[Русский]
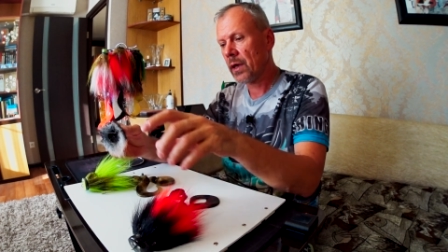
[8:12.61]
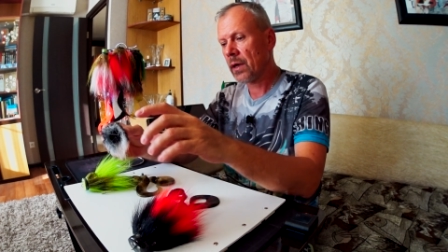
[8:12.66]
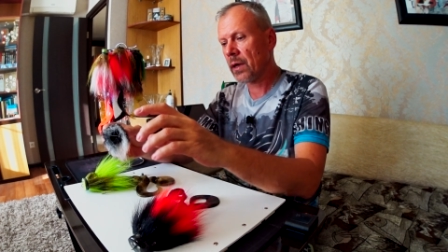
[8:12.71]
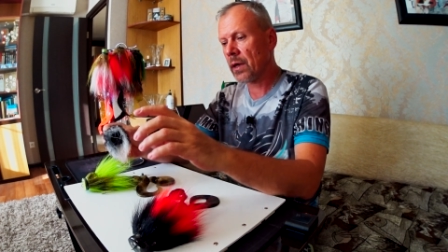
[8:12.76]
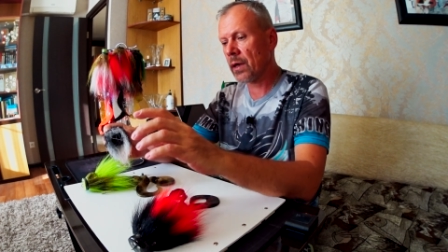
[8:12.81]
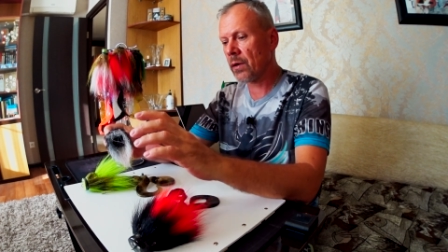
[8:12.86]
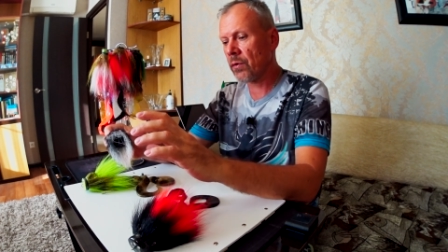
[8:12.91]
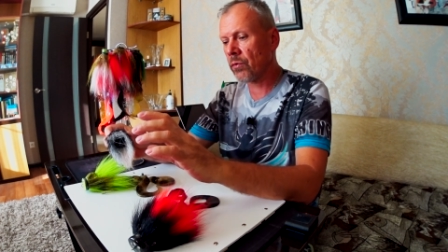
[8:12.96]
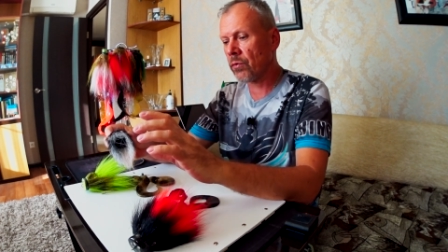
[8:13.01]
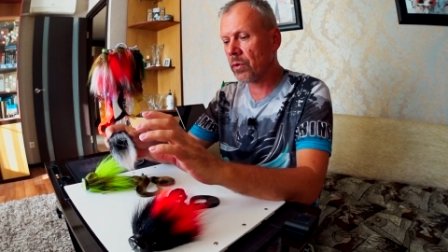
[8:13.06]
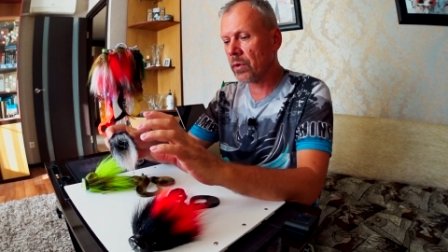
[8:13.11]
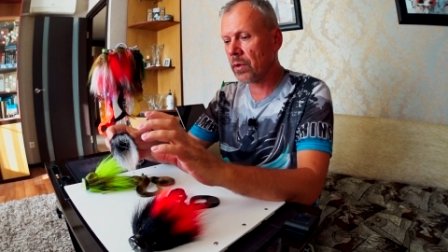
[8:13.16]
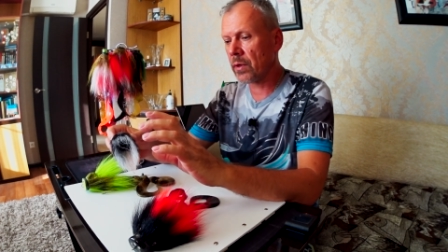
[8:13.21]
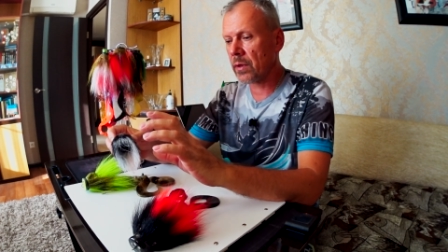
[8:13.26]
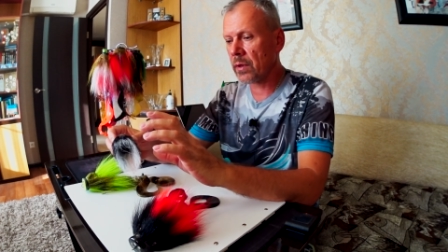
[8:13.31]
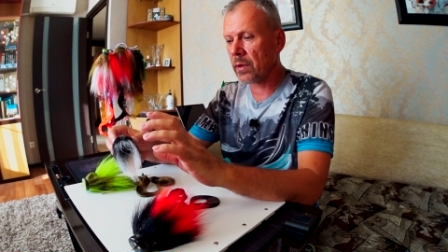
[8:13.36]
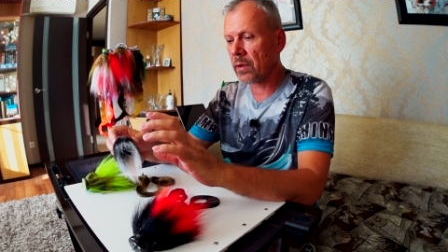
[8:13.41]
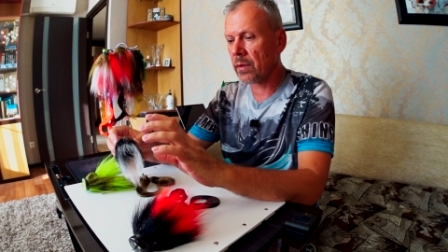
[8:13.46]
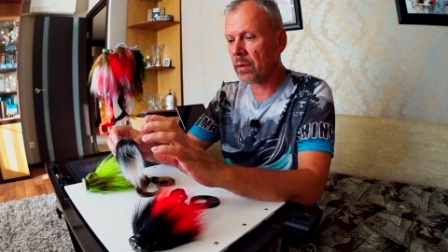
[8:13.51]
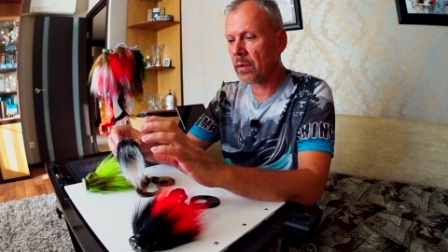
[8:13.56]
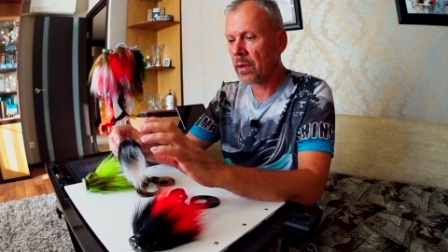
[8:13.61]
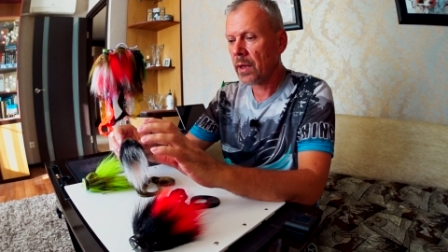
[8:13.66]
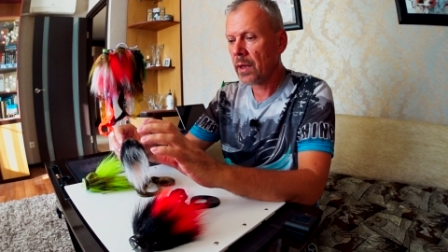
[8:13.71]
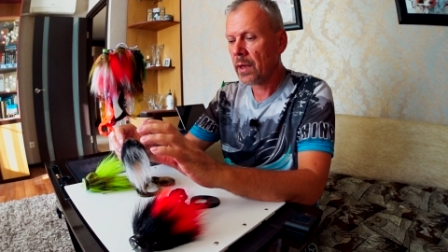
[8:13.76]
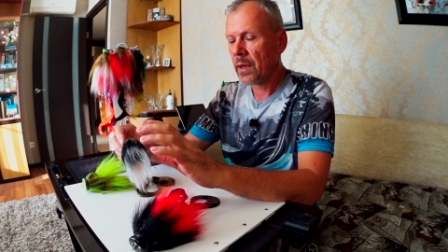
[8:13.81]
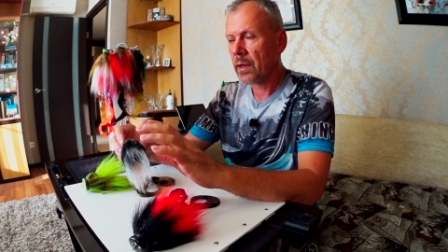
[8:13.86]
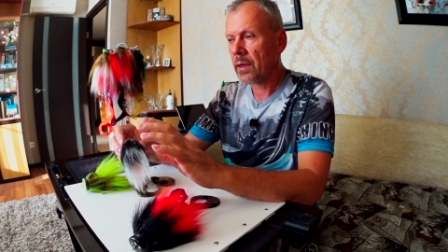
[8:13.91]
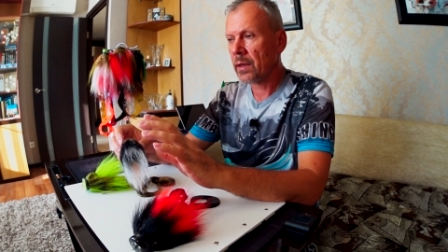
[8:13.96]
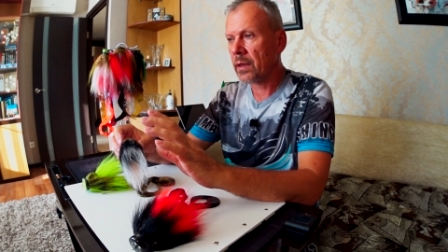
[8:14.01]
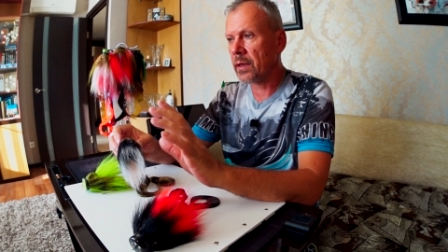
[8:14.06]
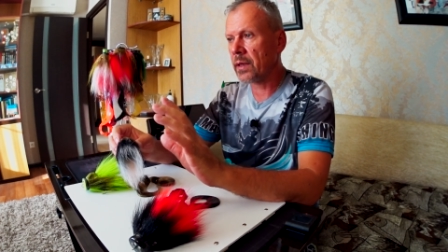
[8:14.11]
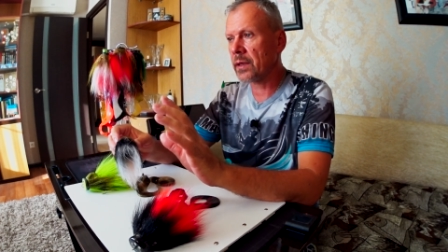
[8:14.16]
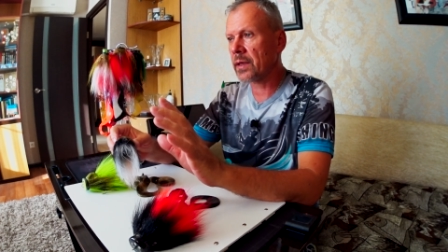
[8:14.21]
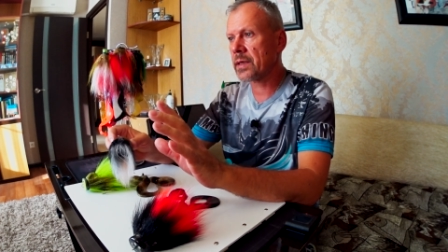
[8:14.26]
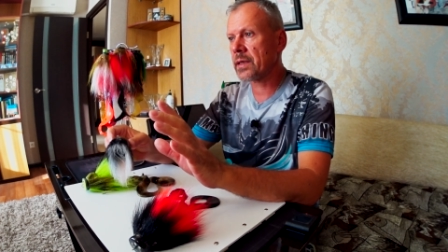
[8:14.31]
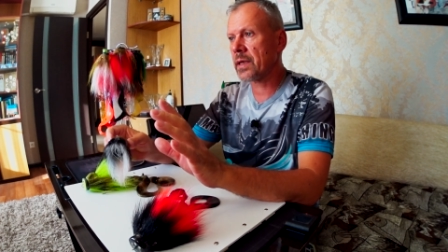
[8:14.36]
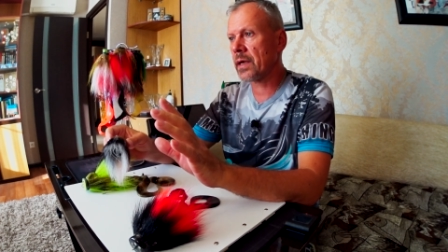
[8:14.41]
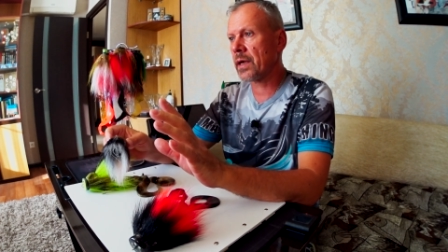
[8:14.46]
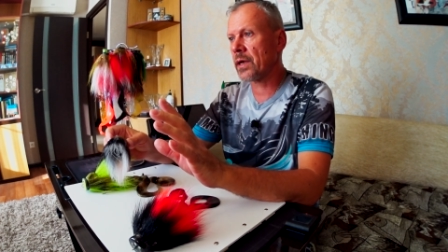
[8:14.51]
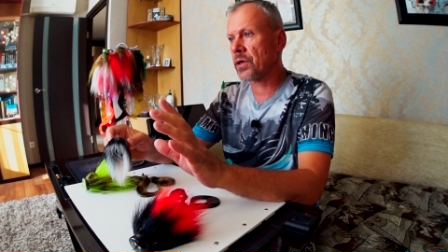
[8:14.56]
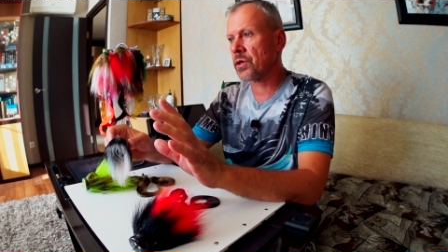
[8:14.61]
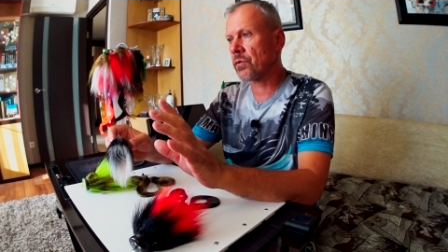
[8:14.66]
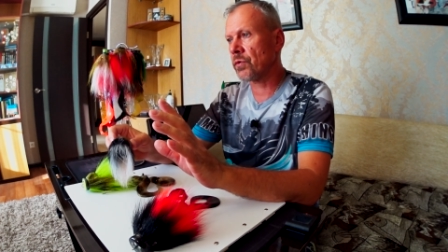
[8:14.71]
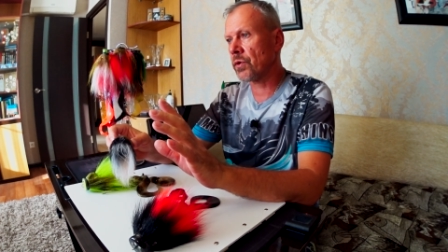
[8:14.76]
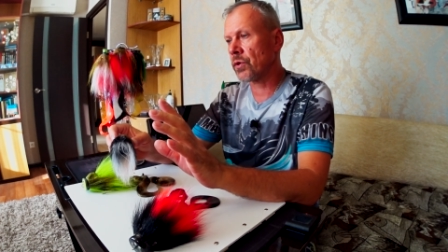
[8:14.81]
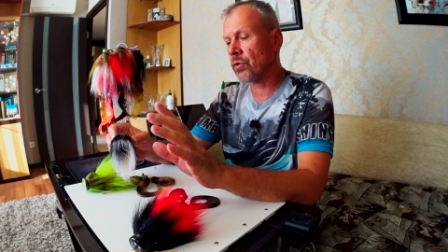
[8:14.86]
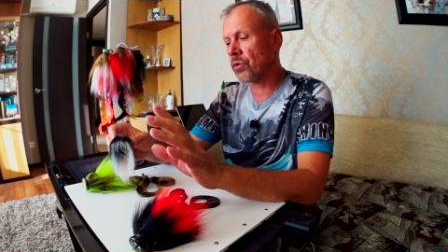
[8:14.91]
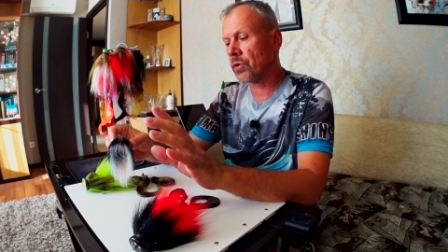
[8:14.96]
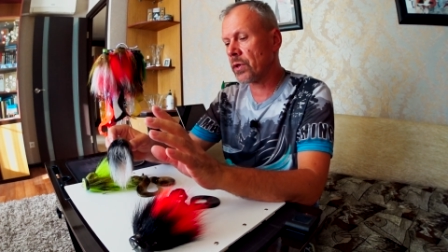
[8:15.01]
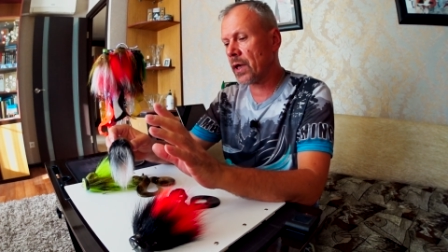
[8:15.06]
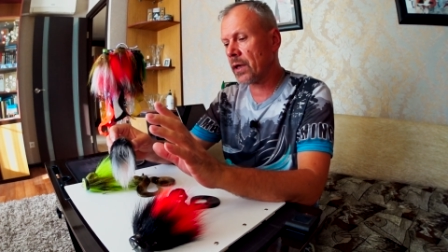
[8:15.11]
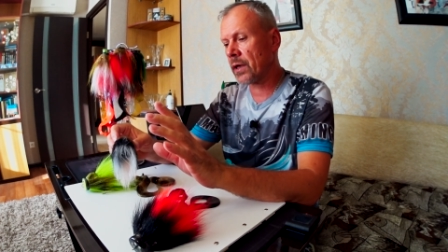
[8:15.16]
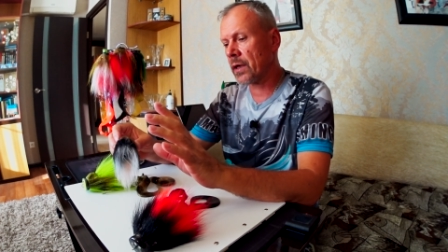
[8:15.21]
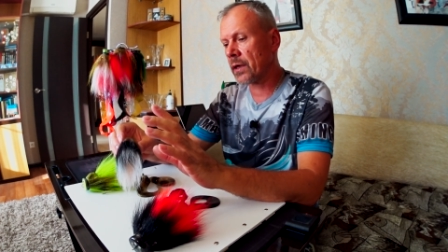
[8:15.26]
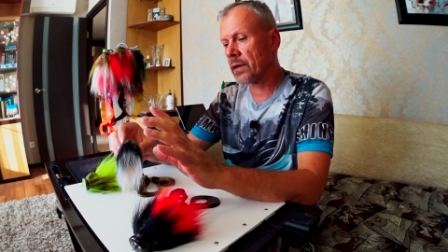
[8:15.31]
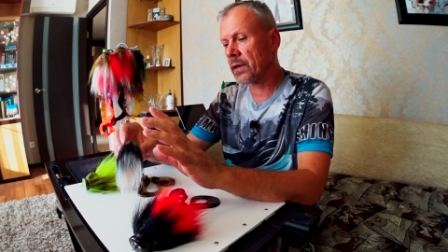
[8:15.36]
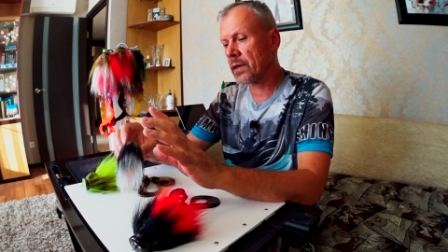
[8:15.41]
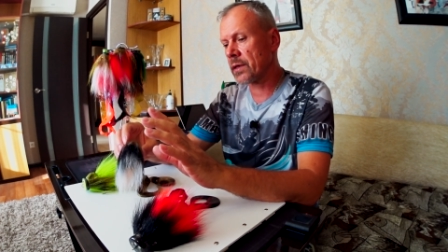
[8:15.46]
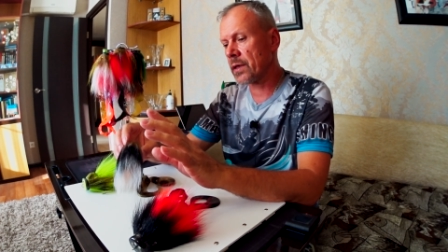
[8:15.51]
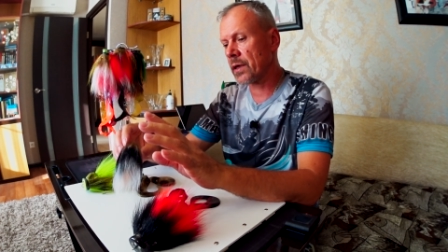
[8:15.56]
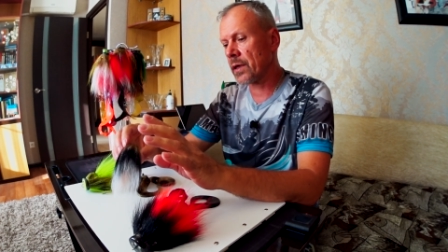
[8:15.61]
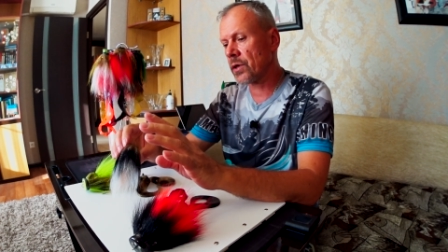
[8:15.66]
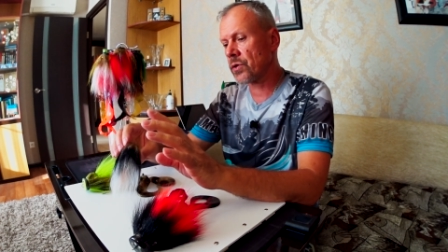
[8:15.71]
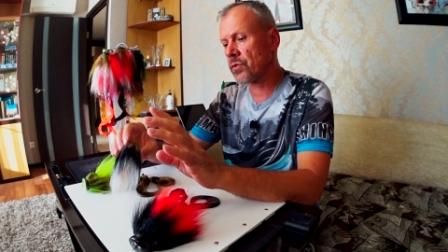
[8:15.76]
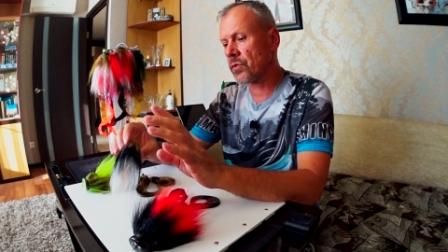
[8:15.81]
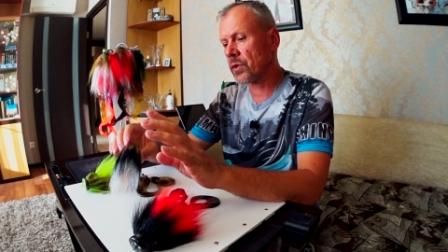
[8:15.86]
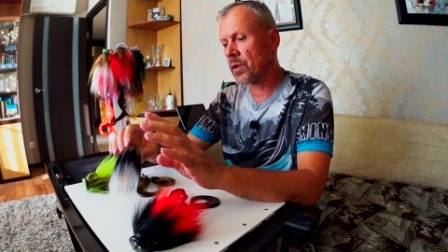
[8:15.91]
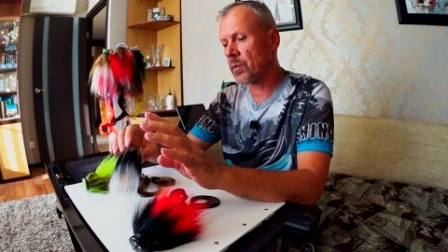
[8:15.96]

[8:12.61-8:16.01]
э, он не настораживает ее так, как настораживает,